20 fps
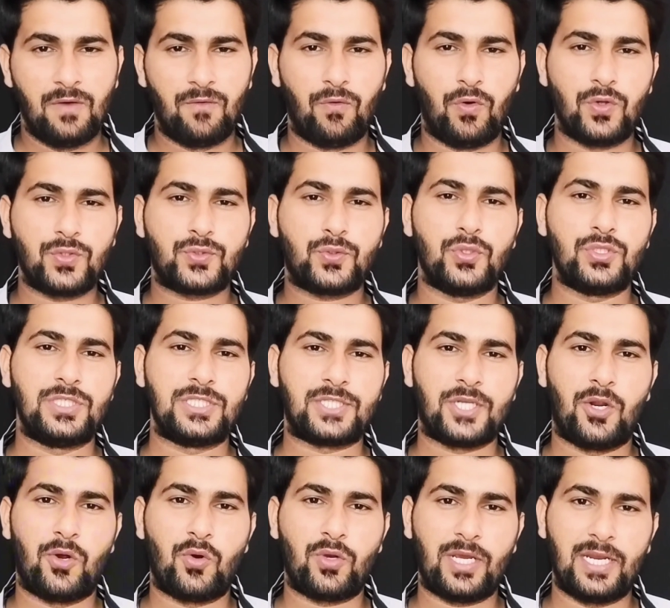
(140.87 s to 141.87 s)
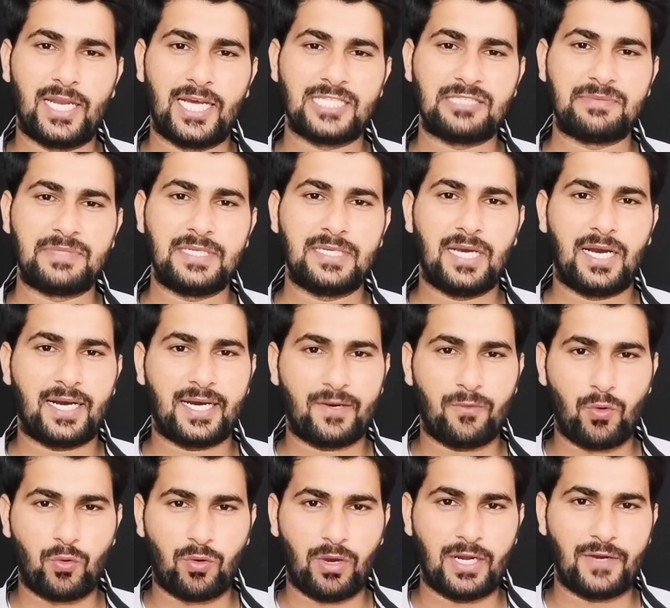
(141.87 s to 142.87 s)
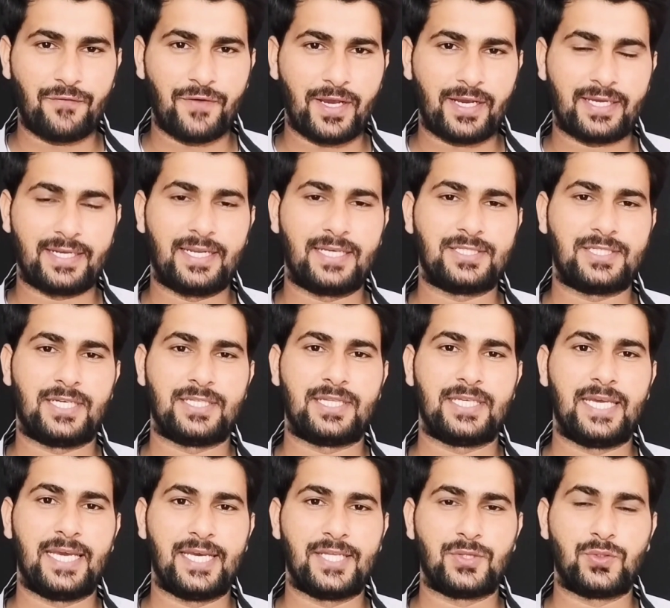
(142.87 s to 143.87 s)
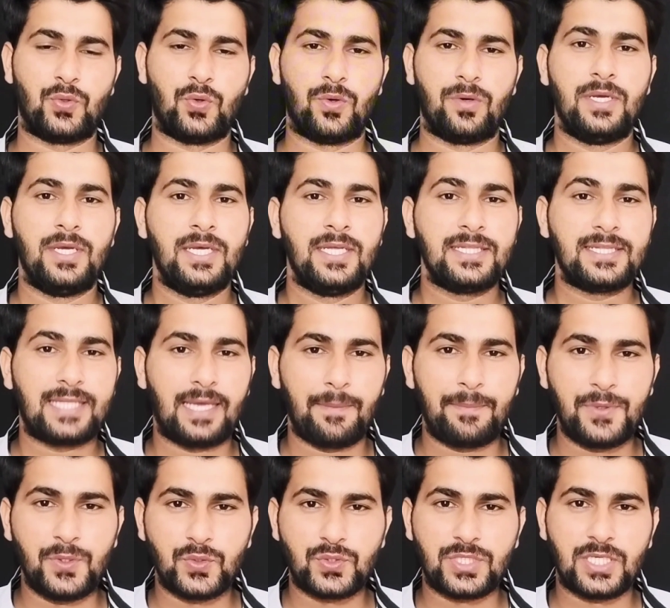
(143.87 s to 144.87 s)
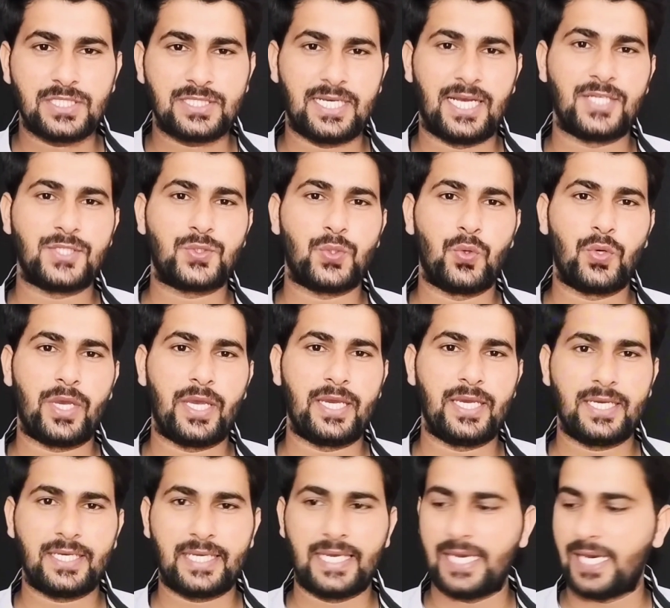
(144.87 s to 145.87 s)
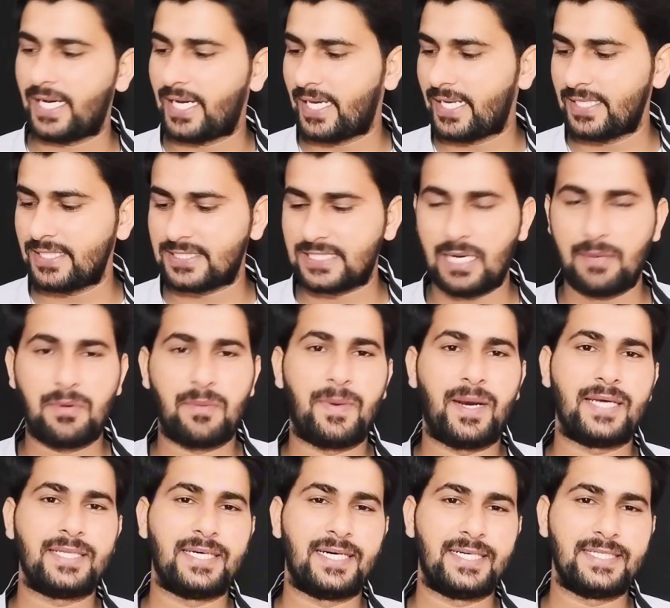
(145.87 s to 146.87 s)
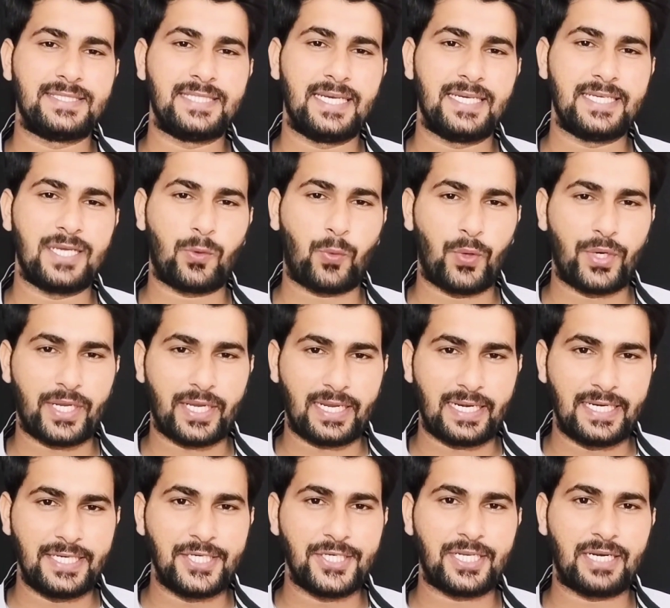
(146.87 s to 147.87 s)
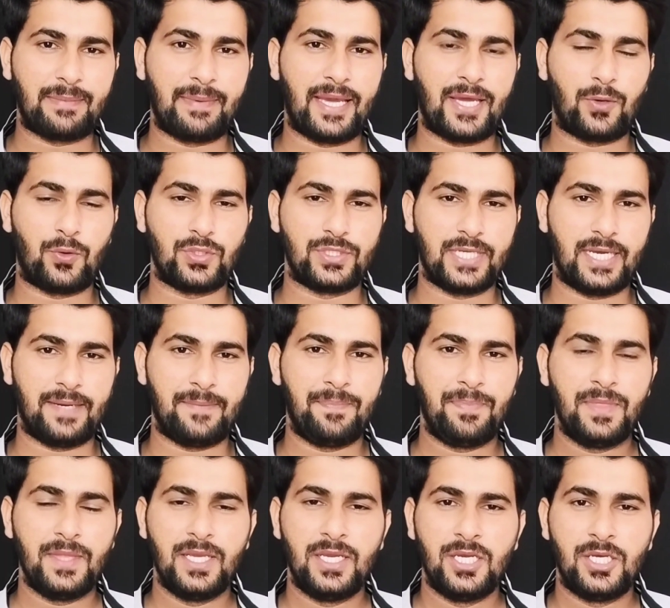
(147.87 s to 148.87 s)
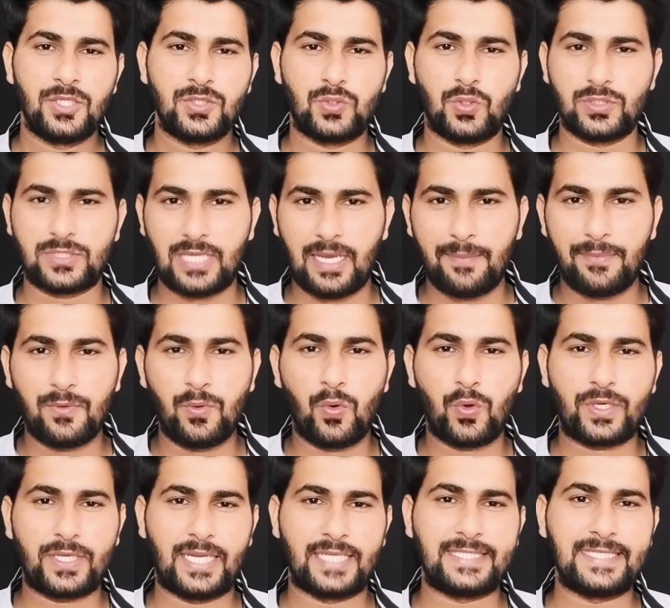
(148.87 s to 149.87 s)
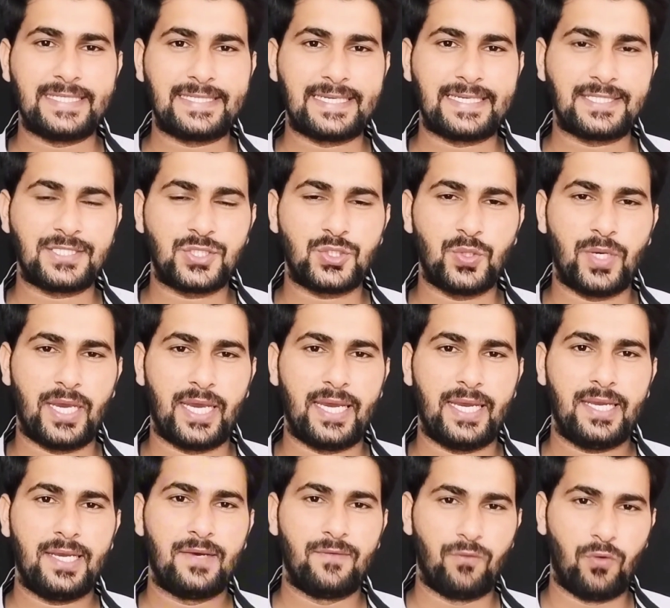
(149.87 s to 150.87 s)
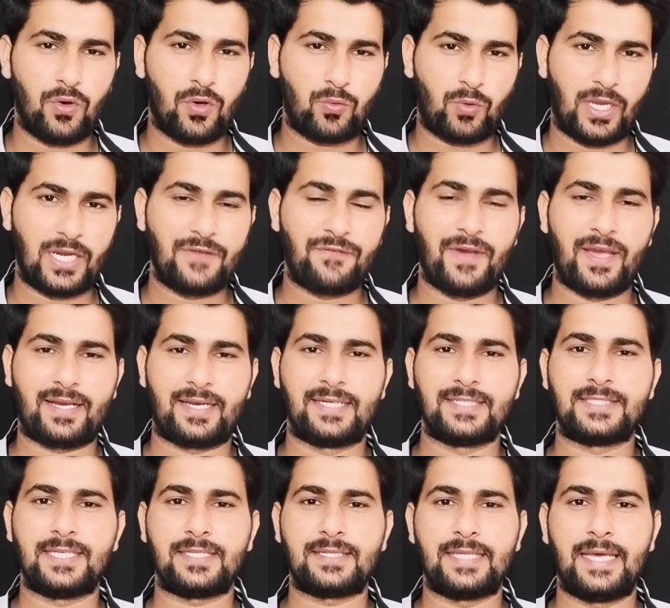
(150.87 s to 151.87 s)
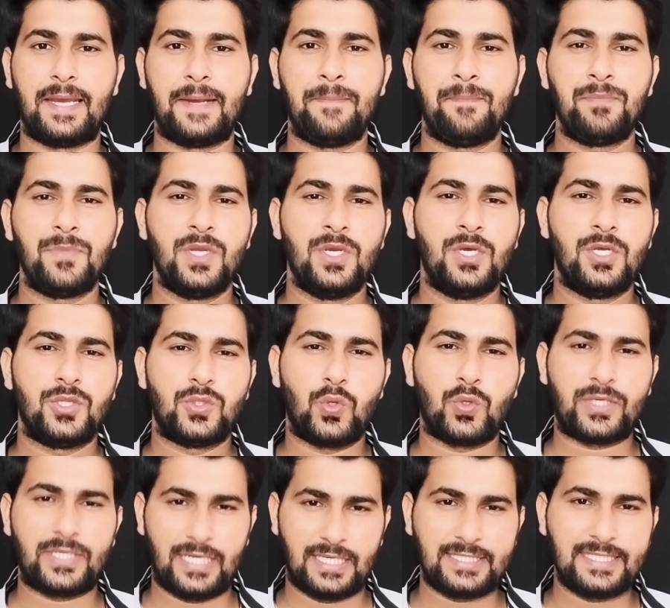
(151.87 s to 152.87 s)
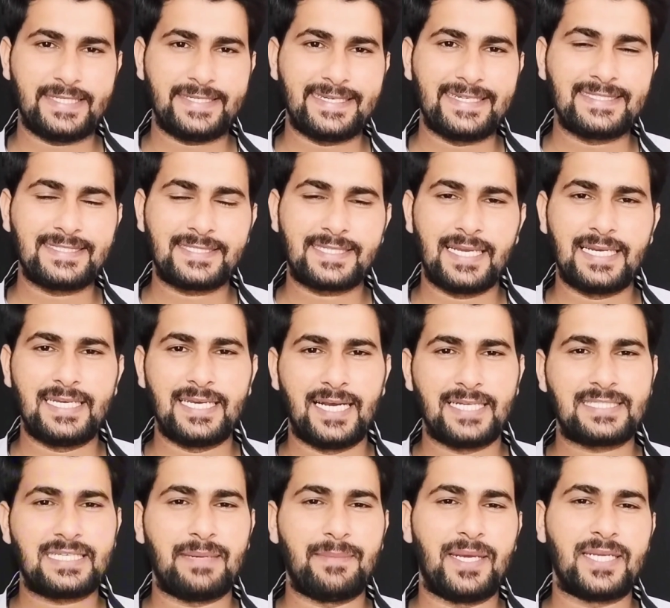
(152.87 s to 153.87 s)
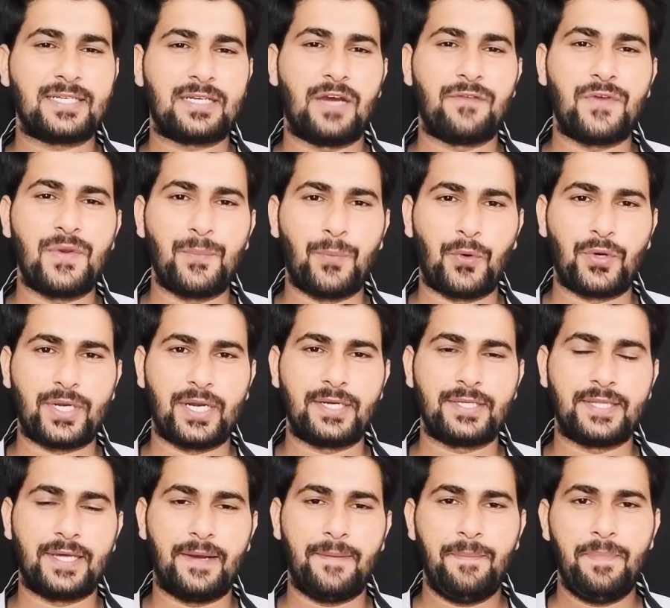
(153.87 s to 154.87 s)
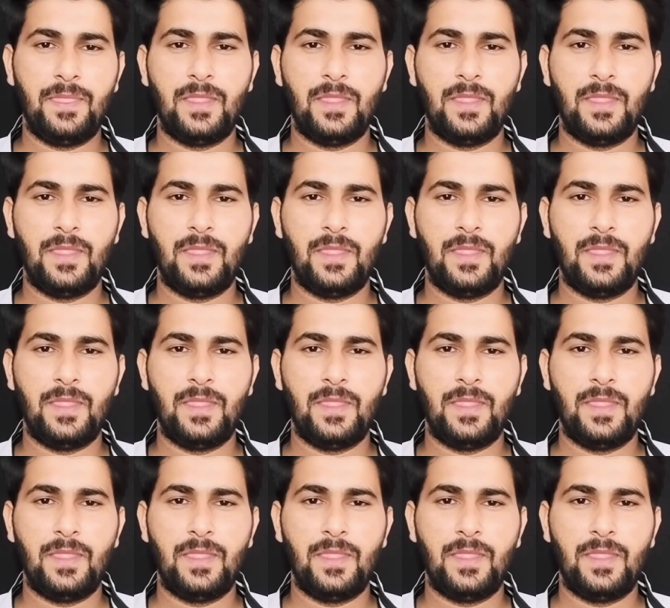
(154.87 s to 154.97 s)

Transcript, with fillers: वो उसको जीतना होंगे लाजमी अगर वो क्वालिफाई करना चाहते हैं तो तब भी उसके चांस हो गए कि अगर इस्लामाबाद हार जाए या कोटा ग्लेडिएटर बैर हो जाए तो तब वो कराची किंग्स जो है वो क्वालिफाई कर सकता है तो कराची किंग्स के लिए आज का मैच काफ़ी इंपॉर्टेंट था